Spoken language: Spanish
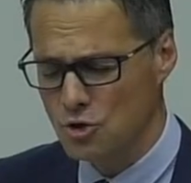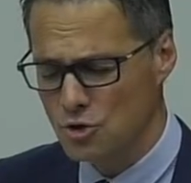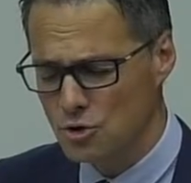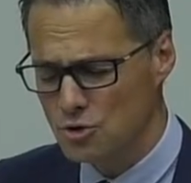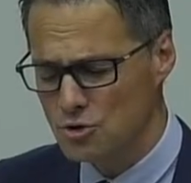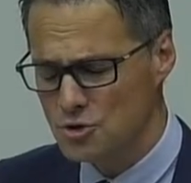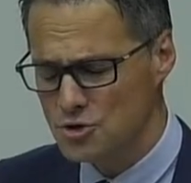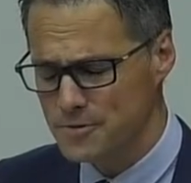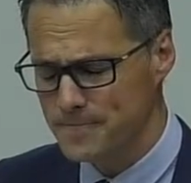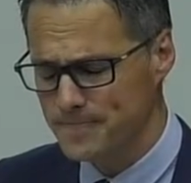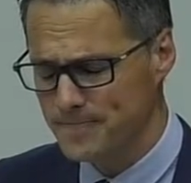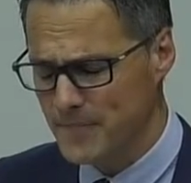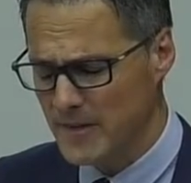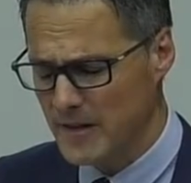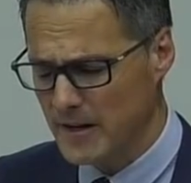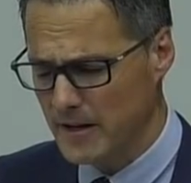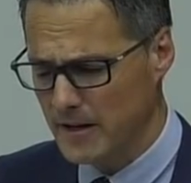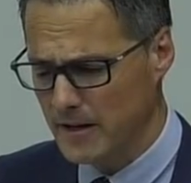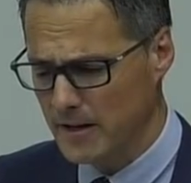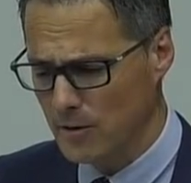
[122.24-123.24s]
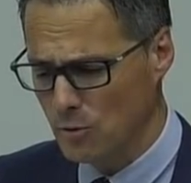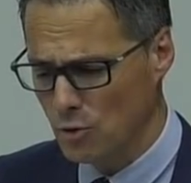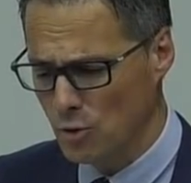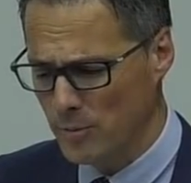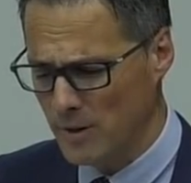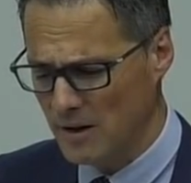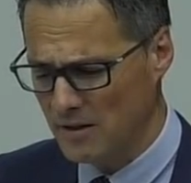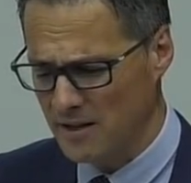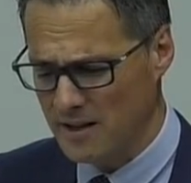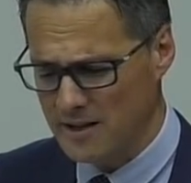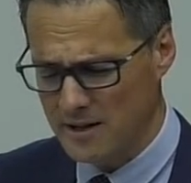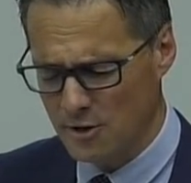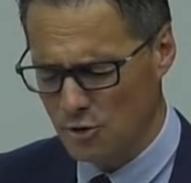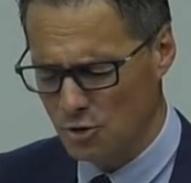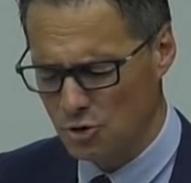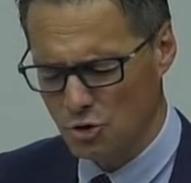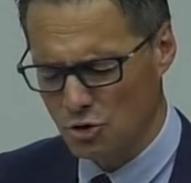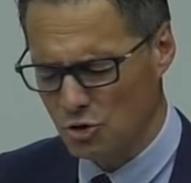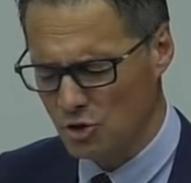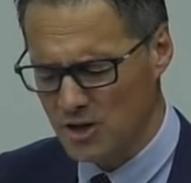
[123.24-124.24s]
ojos, eh, en uno parcial y en
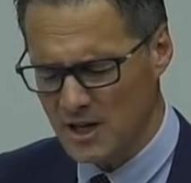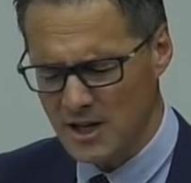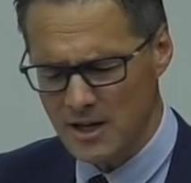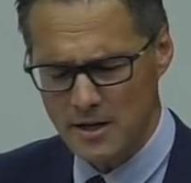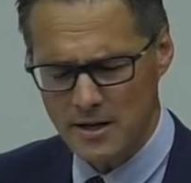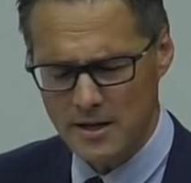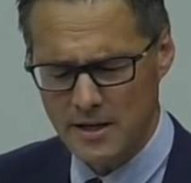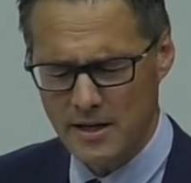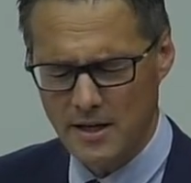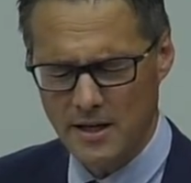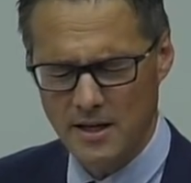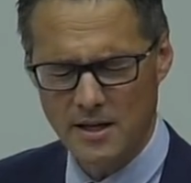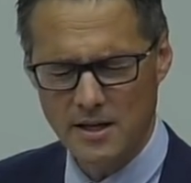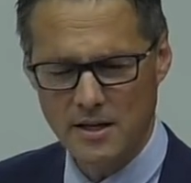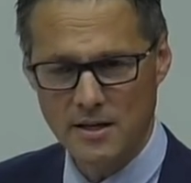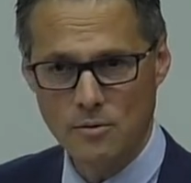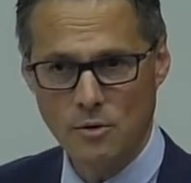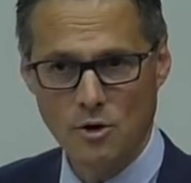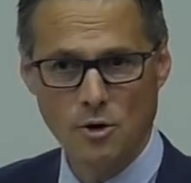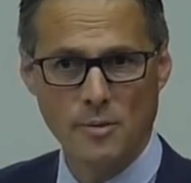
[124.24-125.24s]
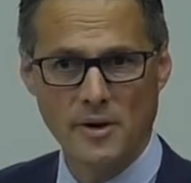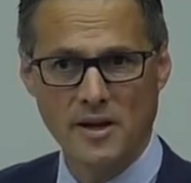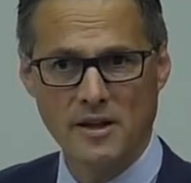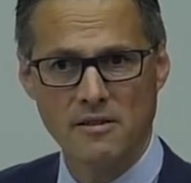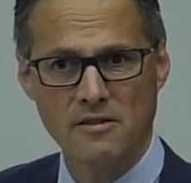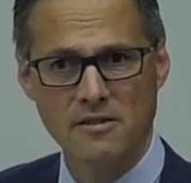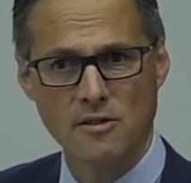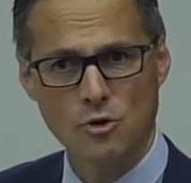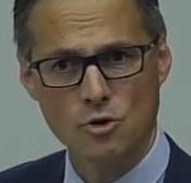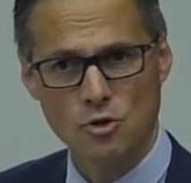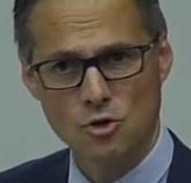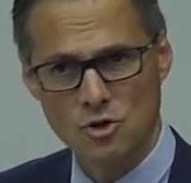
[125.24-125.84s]
otro total, y bueno, me quedé ciego